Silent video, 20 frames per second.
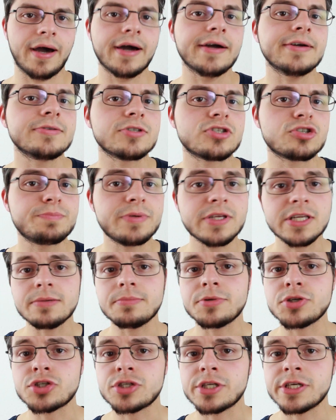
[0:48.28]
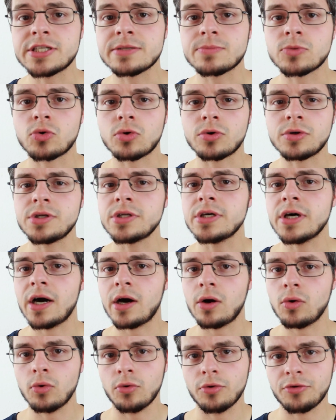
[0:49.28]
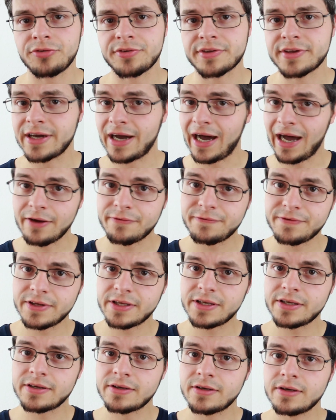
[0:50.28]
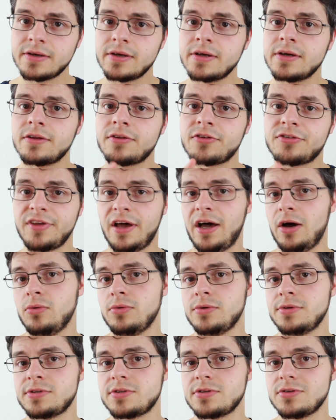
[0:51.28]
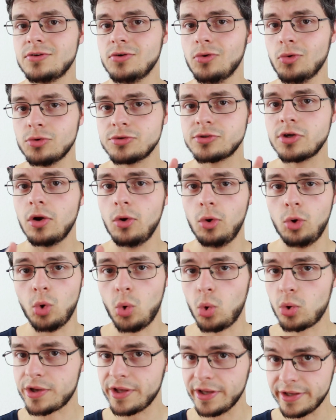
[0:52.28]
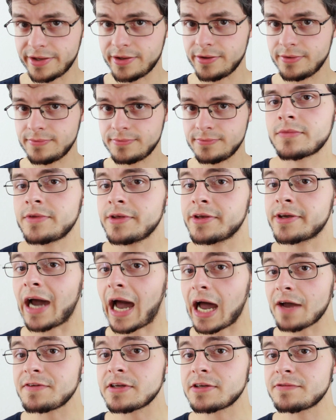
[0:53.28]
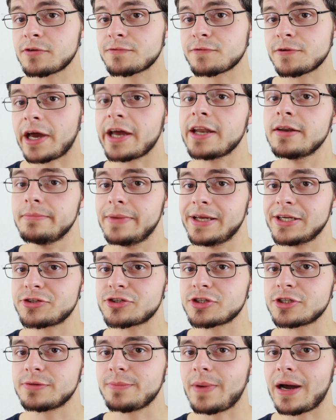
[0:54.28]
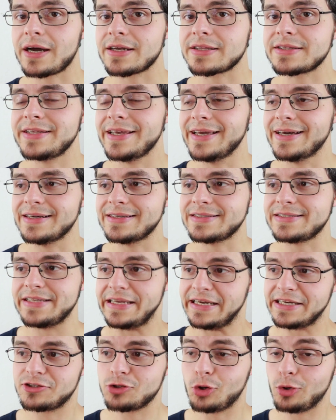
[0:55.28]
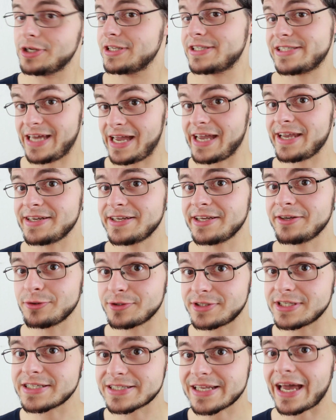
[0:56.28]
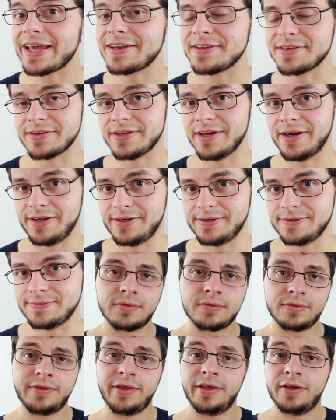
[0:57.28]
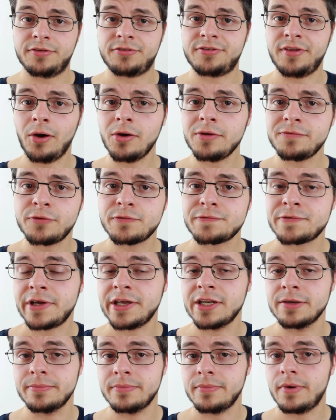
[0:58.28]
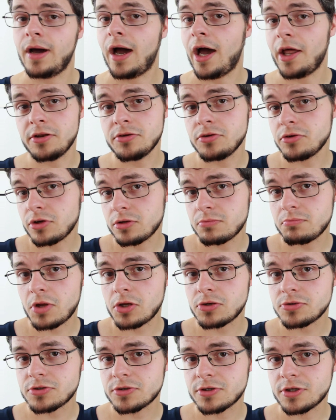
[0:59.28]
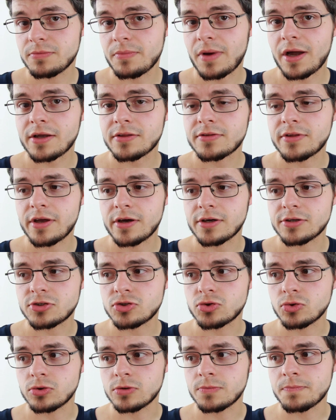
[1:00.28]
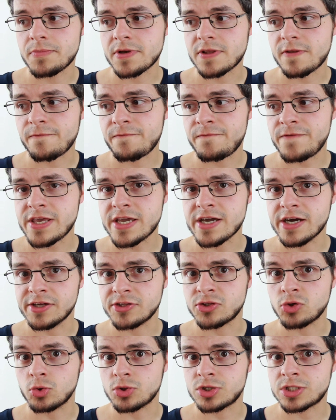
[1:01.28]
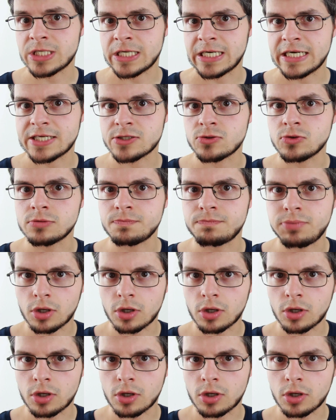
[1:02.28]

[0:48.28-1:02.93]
Ein Spiel besteht im Grunde aus Grafik, Sound und Logik. Die Grafik wird von einem Menschen gemacht, der sehr toll zeichnen und designen kann. Der Sound wird von einem anderen Menschen gemacht, der schon mit vier total gut